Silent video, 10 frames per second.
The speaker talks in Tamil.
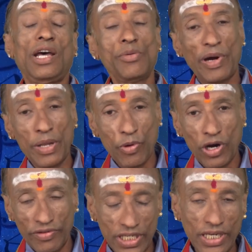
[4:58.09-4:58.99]
அது
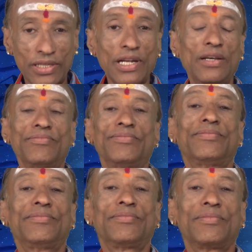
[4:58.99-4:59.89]
படிப்போட விஷயத்தில்
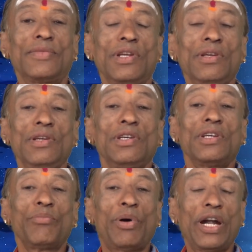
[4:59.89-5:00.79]

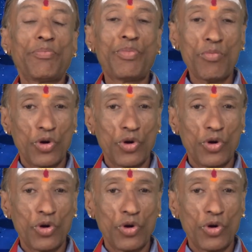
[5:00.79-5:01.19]
படிப்பு